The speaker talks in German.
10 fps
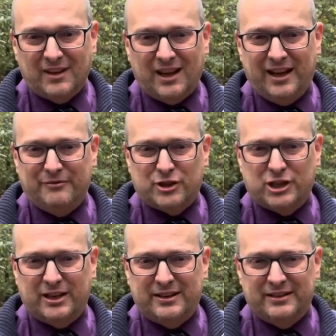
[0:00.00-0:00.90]

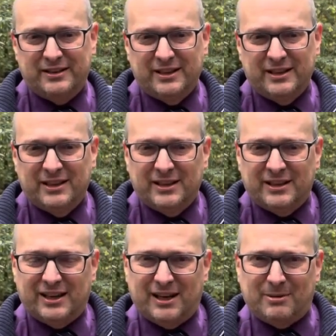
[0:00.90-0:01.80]
einverstanden.
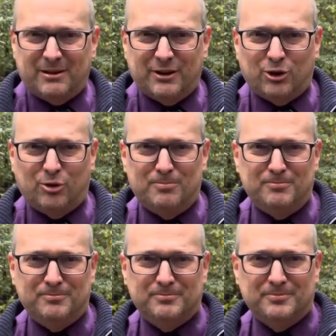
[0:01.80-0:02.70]
Aber warum
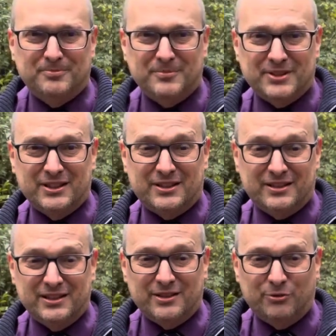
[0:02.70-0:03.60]
sind
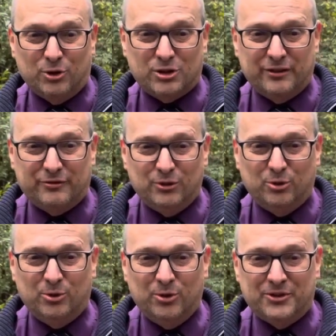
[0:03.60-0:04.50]
diese Vorschriften
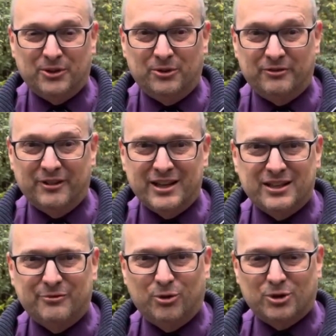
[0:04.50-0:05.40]
unnütz und
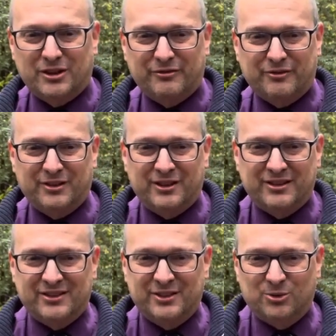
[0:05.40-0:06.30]
welche Vorschriften
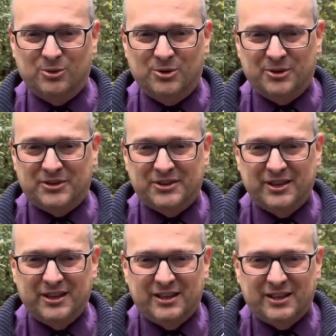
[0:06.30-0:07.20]
sind unnütz?
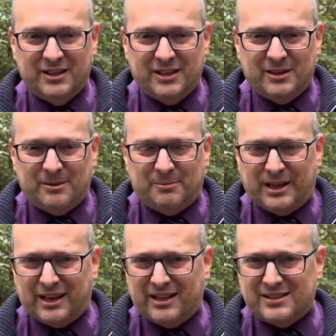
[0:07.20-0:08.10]
Bei
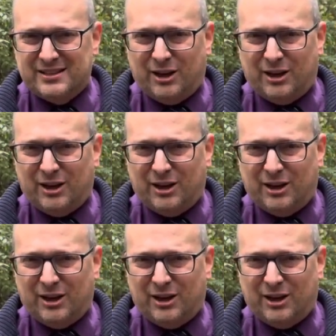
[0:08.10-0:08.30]
der ganzen